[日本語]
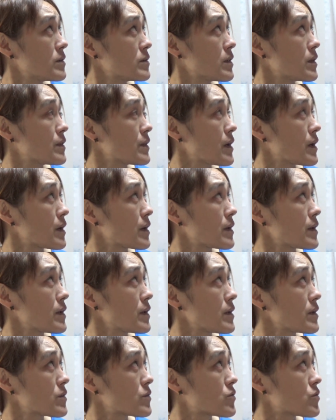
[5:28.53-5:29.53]
なんだ、
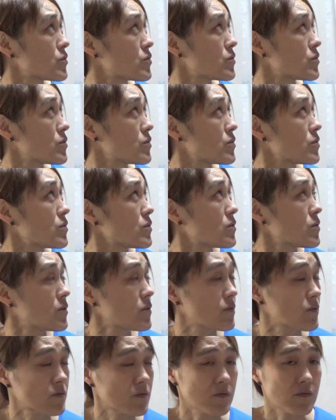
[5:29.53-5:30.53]
えー、っ
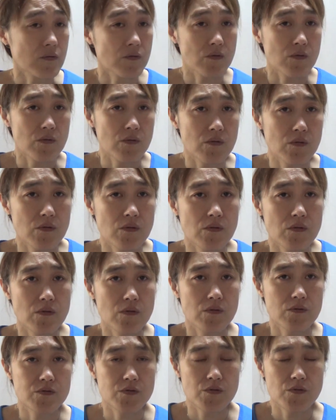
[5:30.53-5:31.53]
と、そ
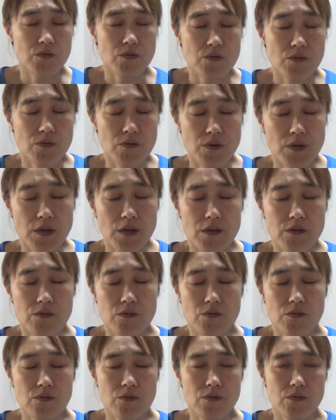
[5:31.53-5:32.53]
の、その、
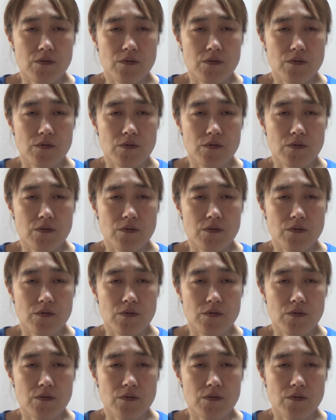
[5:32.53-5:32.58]
えー、っと、